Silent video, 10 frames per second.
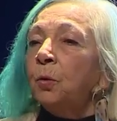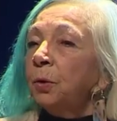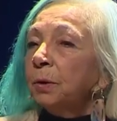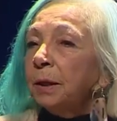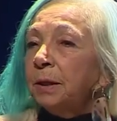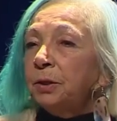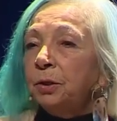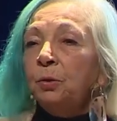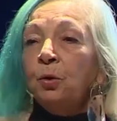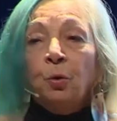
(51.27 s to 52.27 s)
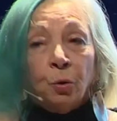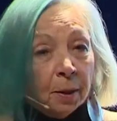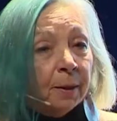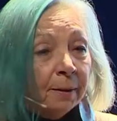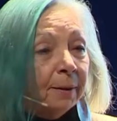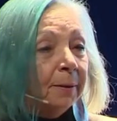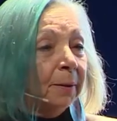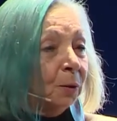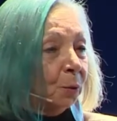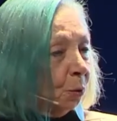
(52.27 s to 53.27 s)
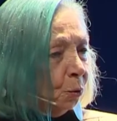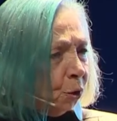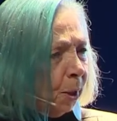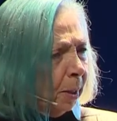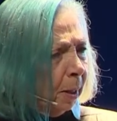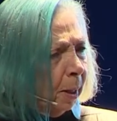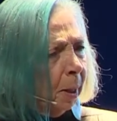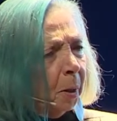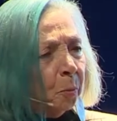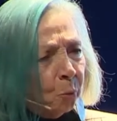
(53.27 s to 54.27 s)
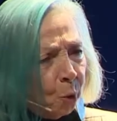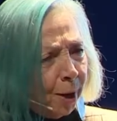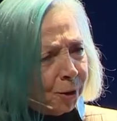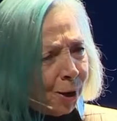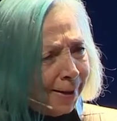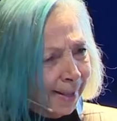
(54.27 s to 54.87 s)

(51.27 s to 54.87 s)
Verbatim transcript: oyunları için çocuklar aradığını duyunca müracaat